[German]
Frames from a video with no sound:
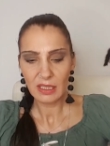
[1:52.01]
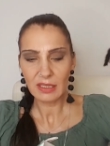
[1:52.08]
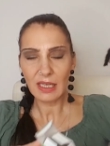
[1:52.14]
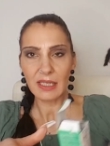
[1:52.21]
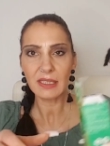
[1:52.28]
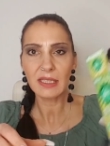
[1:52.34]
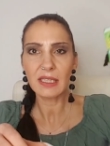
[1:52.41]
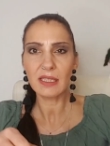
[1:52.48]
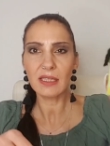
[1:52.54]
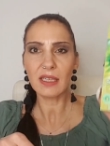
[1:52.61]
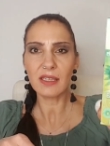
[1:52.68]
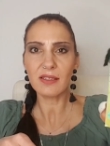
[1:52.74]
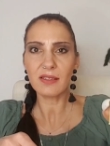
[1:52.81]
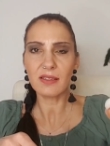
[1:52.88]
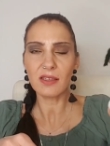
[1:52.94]
Dann hier
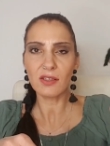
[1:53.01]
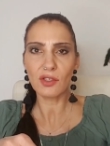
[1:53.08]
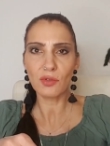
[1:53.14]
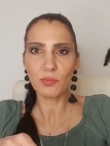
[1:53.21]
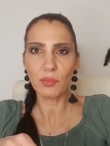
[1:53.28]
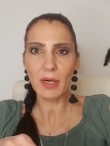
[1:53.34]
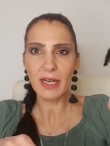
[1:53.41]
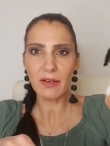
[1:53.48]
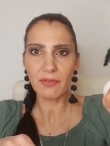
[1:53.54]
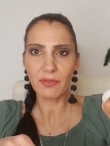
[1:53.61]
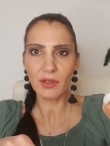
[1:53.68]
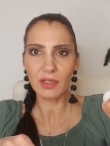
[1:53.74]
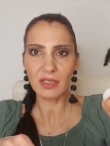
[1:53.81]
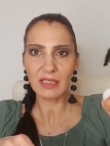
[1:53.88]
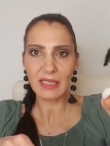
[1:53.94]
das Spray
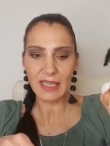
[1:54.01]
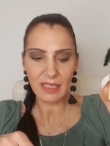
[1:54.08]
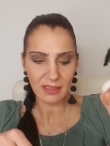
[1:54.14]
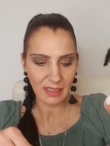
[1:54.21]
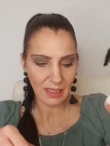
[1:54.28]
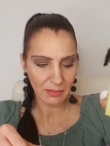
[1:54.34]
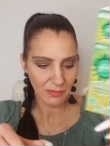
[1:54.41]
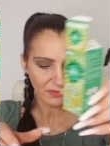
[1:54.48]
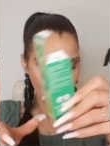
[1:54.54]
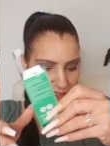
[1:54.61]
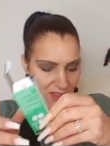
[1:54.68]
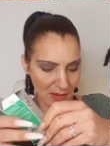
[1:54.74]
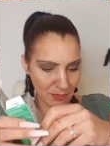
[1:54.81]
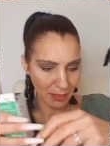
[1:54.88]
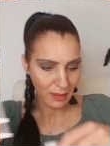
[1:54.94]
von Glade,
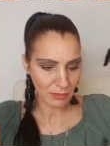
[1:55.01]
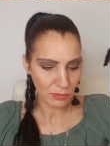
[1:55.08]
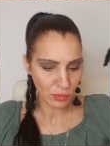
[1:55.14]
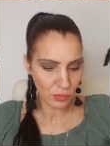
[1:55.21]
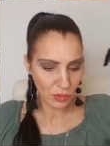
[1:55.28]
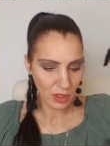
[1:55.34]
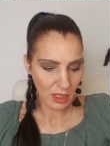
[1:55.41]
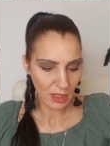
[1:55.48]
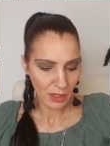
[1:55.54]
ebenfalls Bambu